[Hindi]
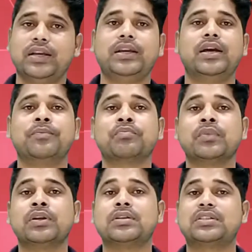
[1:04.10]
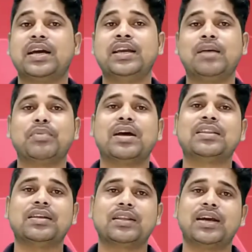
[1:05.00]
नहीं है चाहे
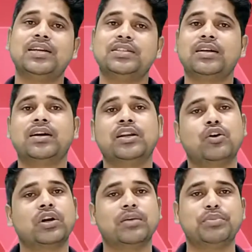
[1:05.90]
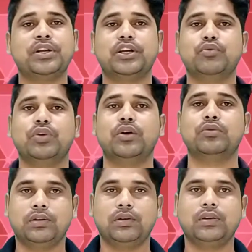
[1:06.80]
अपराध कितना ही जघन्य और गंभीर क्यों ना हो
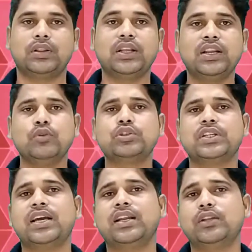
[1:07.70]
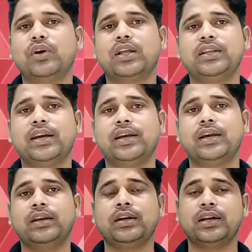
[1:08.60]
दिल्ली उच्च न्यायालय द्वारा दिया
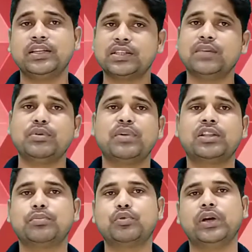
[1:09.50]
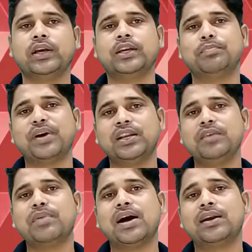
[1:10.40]
गया निर्णय इसलिए भी महत्वपूर्ण है कि पहली
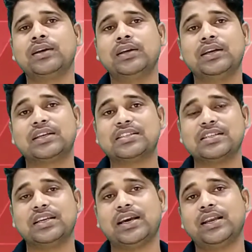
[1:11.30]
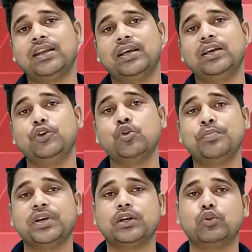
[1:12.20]
बार किसी न्यायालय ने
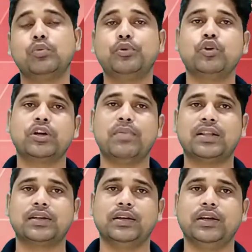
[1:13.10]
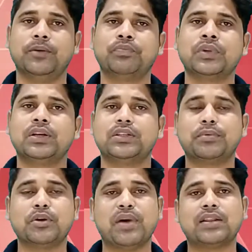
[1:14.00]
यूएपीए के दुरुपयोग की बात कही है
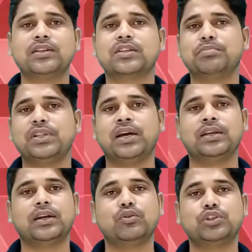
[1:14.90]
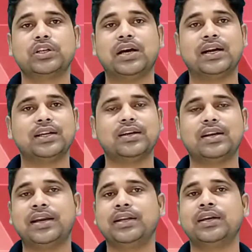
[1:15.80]
जबकि भारतीय संविधान के अनुच्छेद आर्टिकल
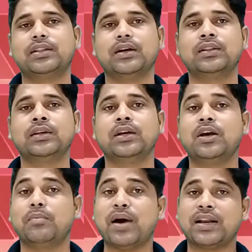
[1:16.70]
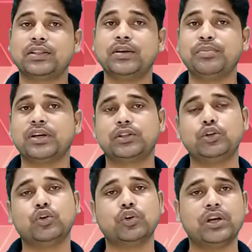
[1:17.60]
90 के तहत भारतीय
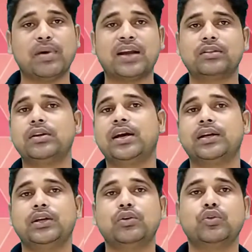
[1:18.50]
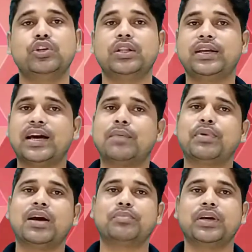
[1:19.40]
व्यक्तियों को या भारतीय नागरिकों को यह अधिकार
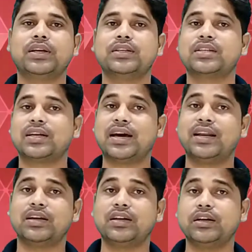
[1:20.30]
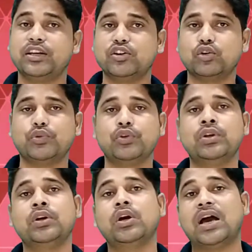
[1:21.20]
प्राप्त है कि सरकार के निर्णयों के विरुद्ध
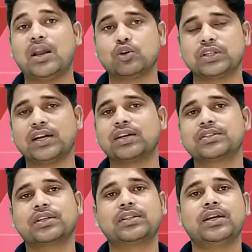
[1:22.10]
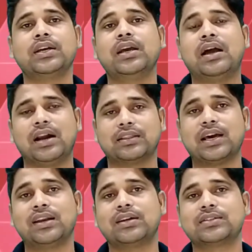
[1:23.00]
आलोचना कर सकते हैं
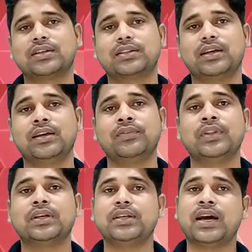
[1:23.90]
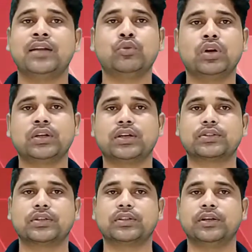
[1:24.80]
हड़ताल कर सकते हैं या आंदोलन कर
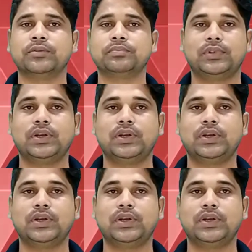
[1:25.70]
सकते हैं